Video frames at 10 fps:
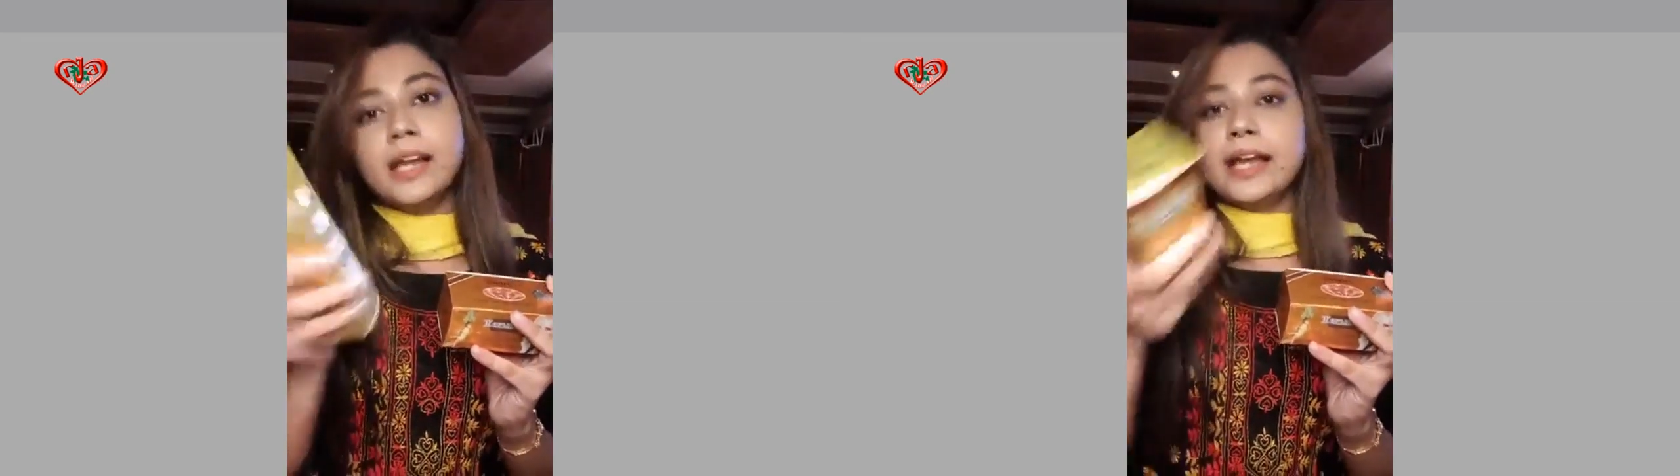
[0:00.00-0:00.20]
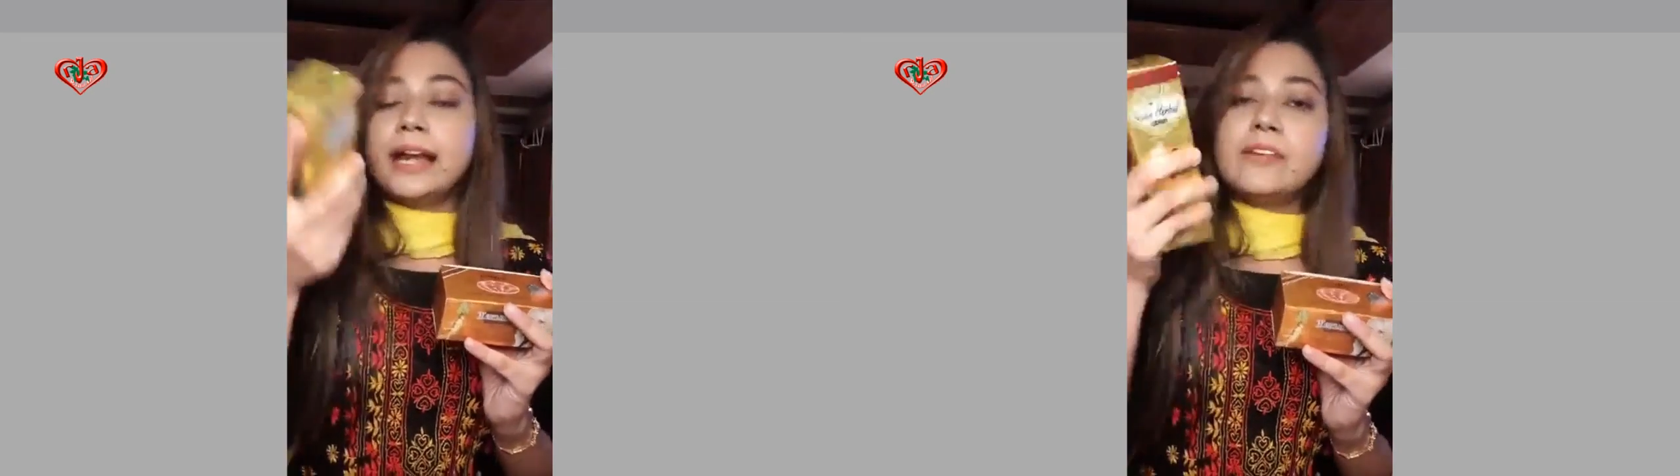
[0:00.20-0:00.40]

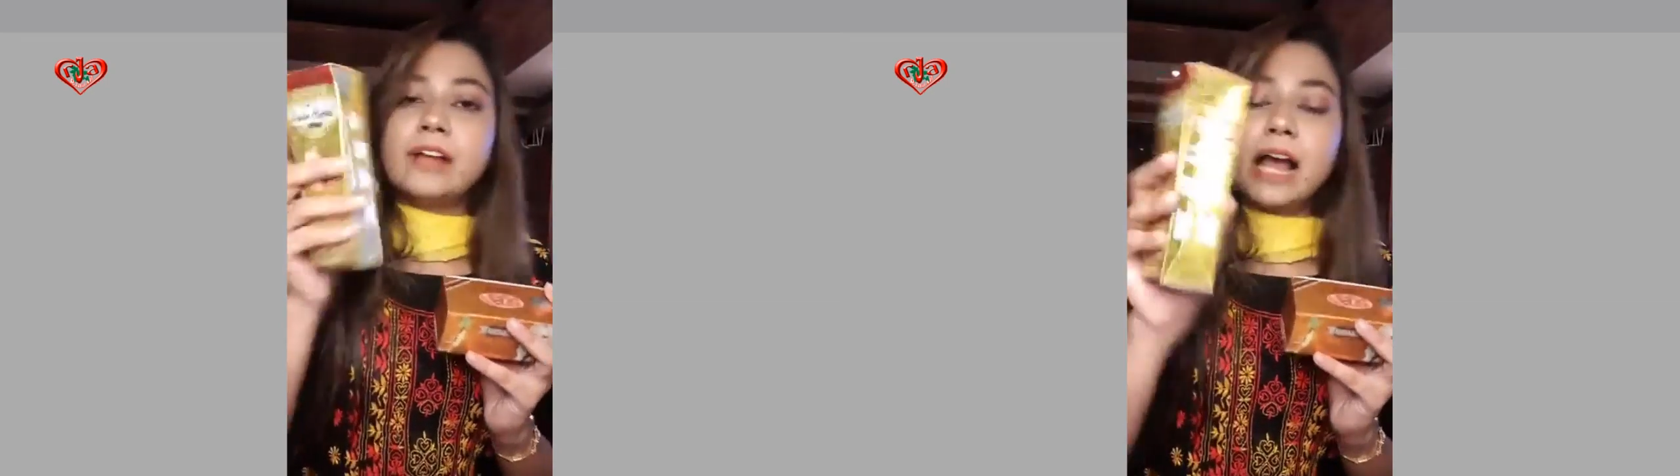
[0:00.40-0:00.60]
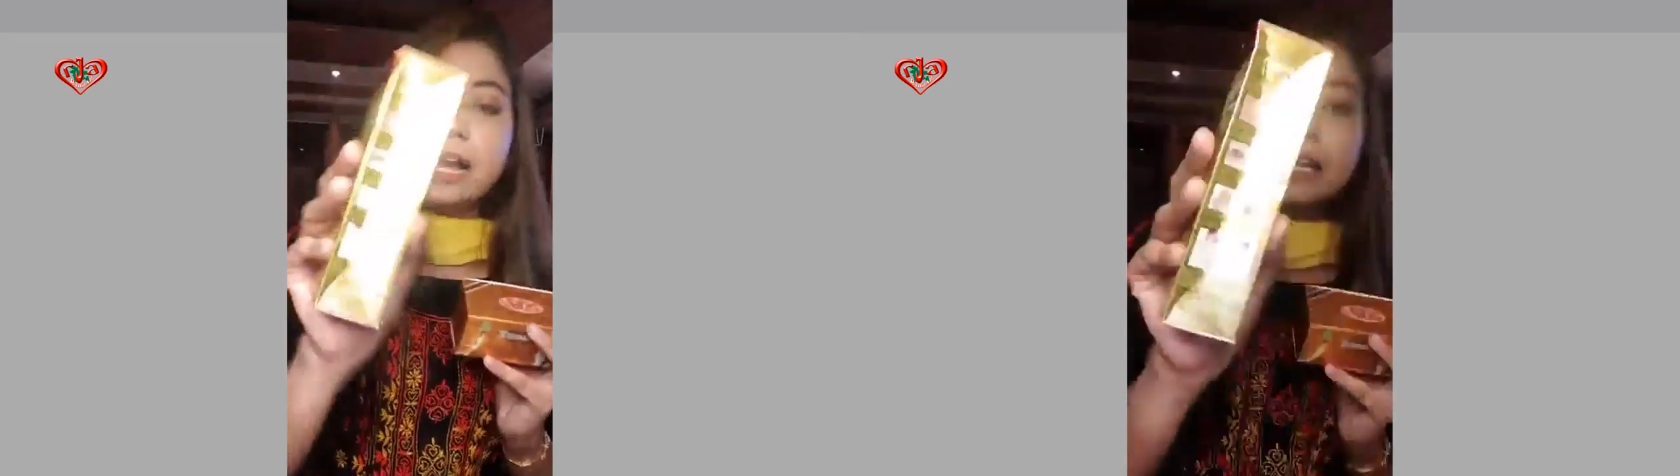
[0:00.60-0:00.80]
এর আগে
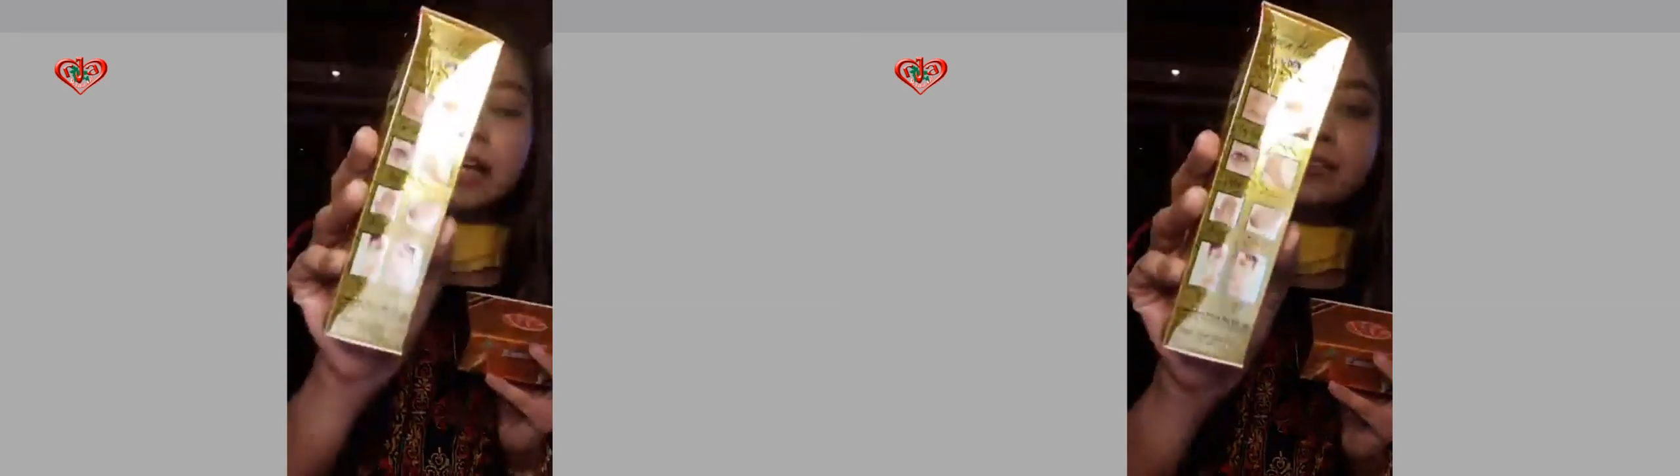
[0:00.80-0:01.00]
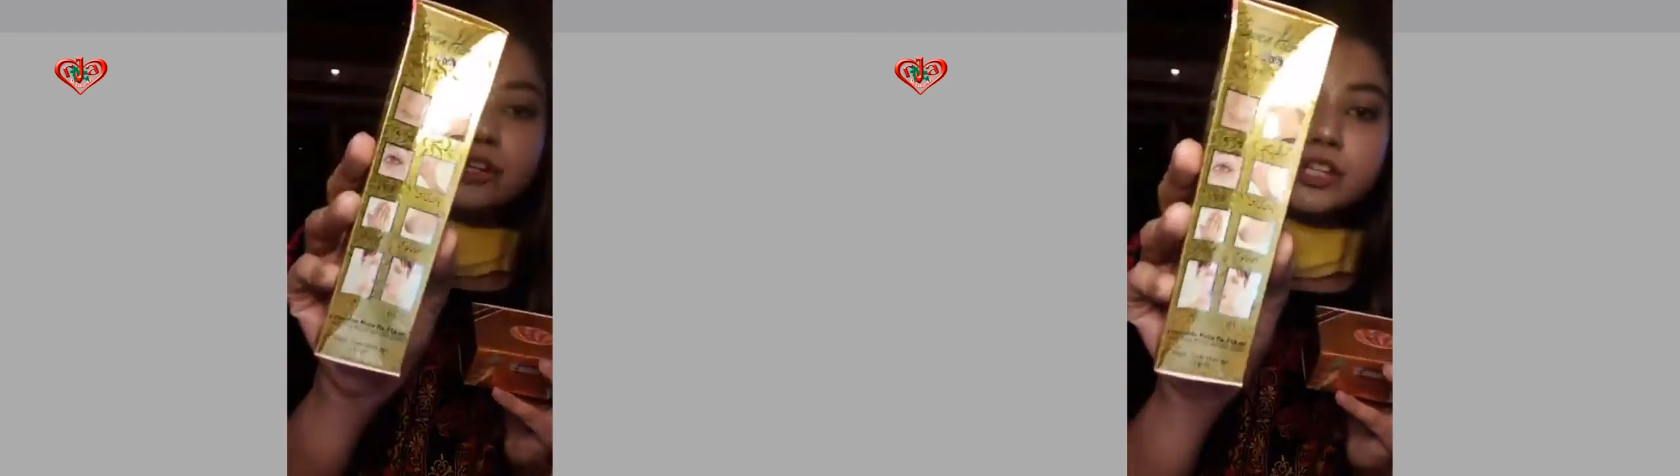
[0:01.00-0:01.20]
আগের
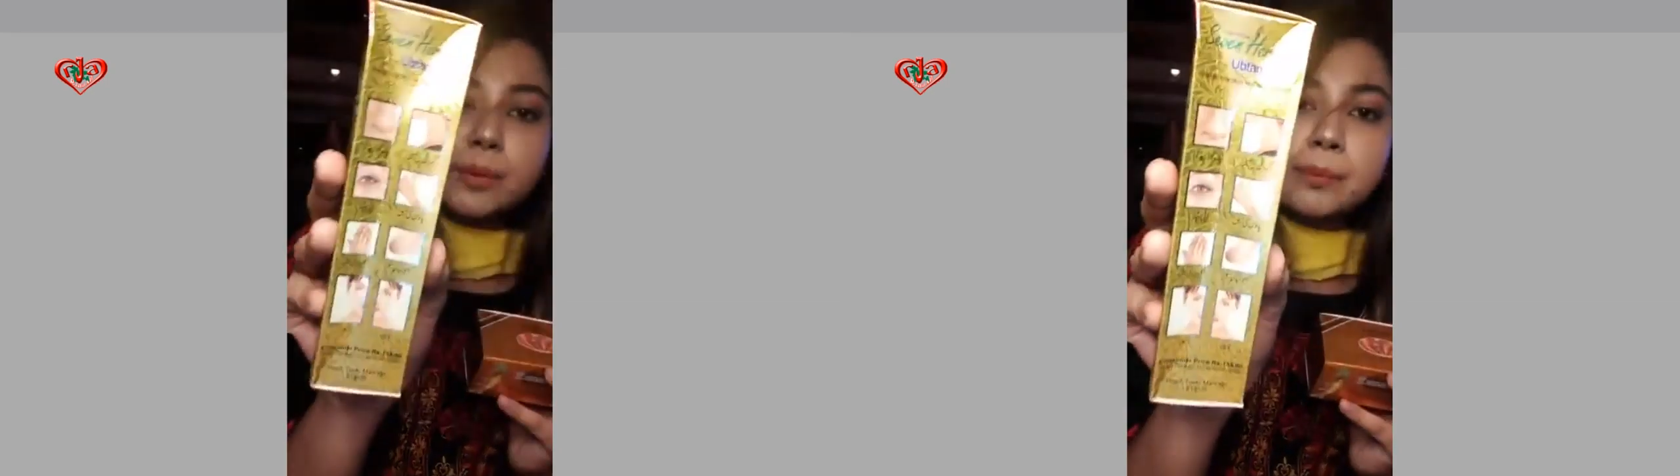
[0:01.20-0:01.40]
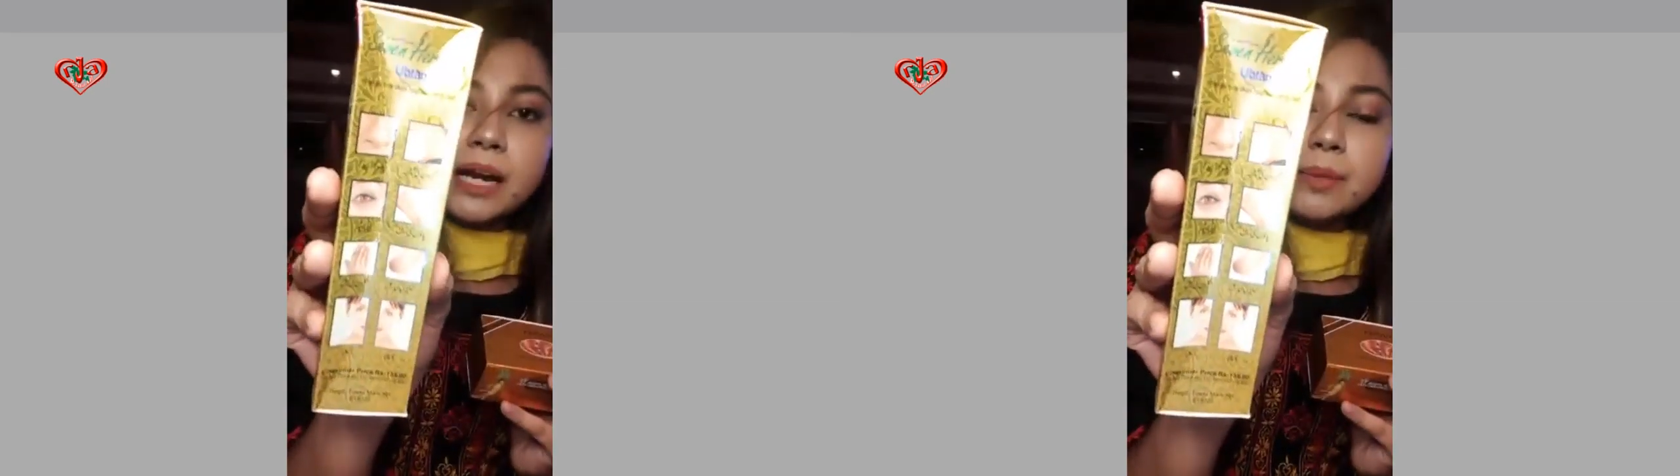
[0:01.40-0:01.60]
লাইভেও কিন্তু
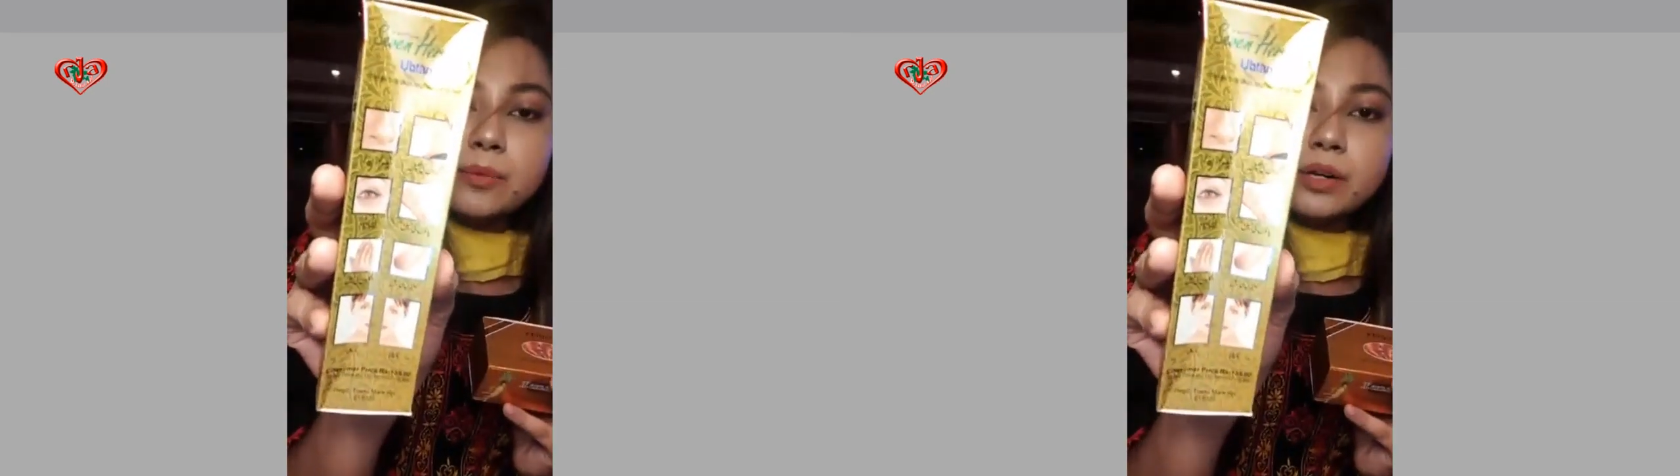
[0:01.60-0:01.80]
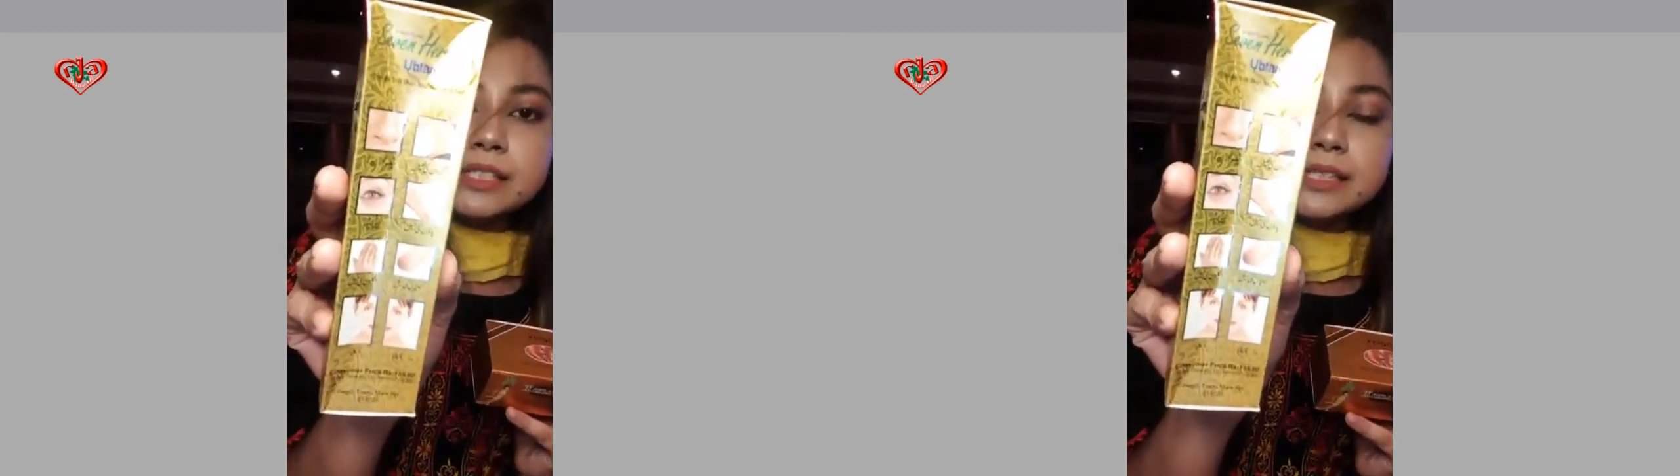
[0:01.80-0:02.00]
আমি বারবার
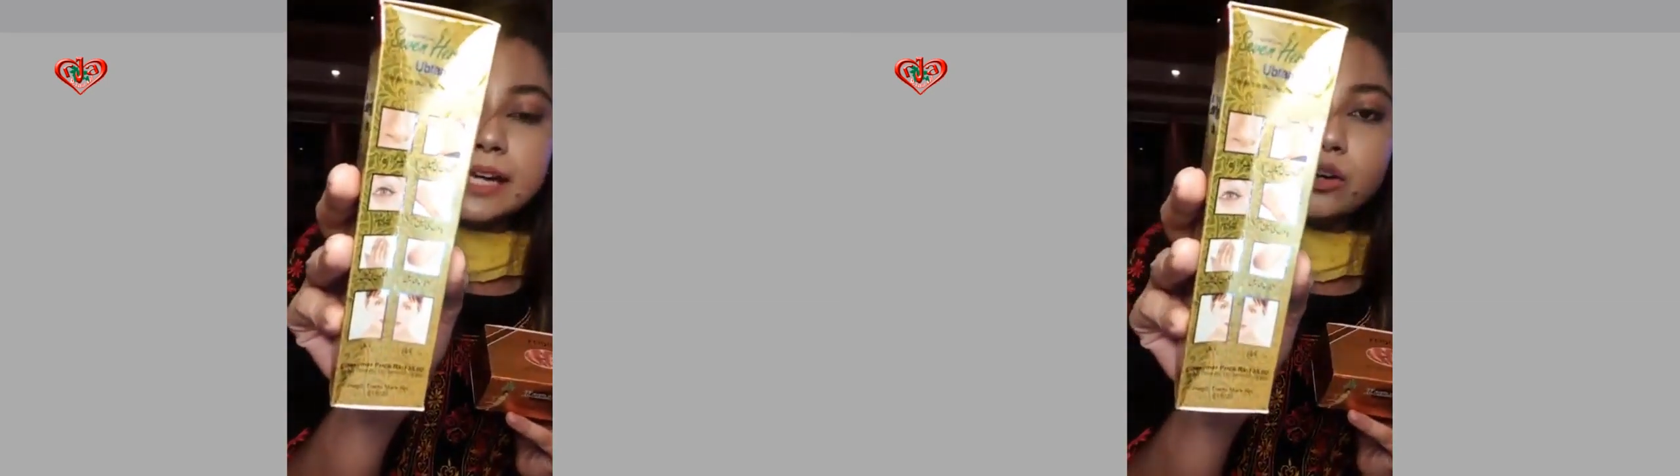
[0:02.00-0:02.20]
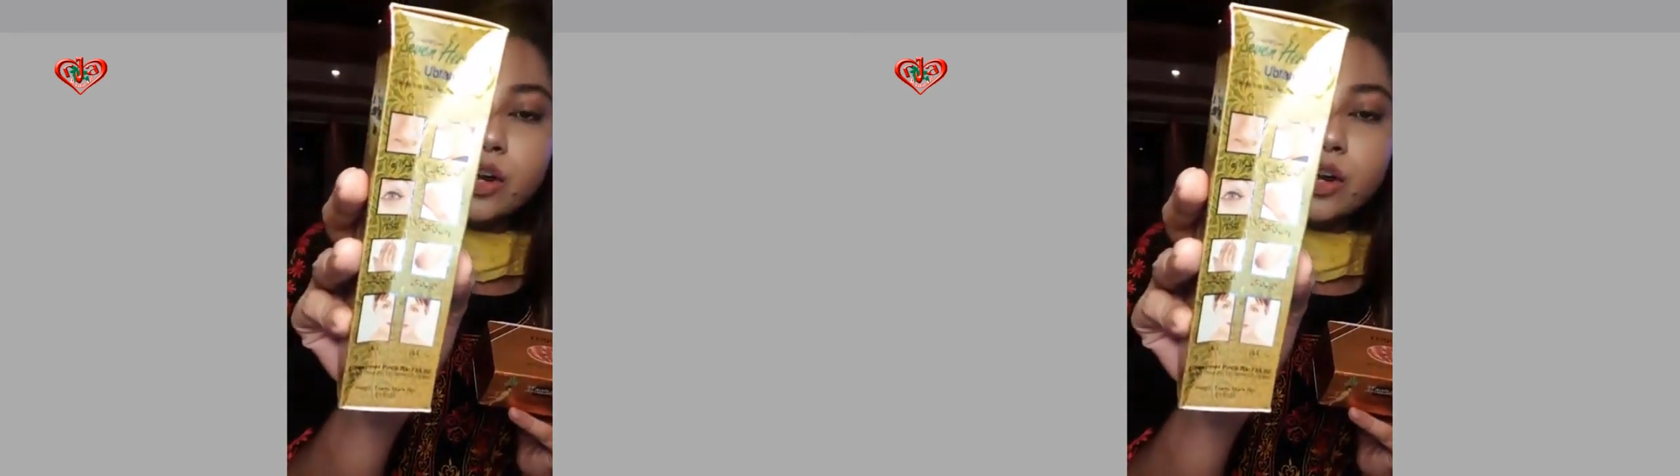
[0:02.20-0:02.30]
বলেছি দেখো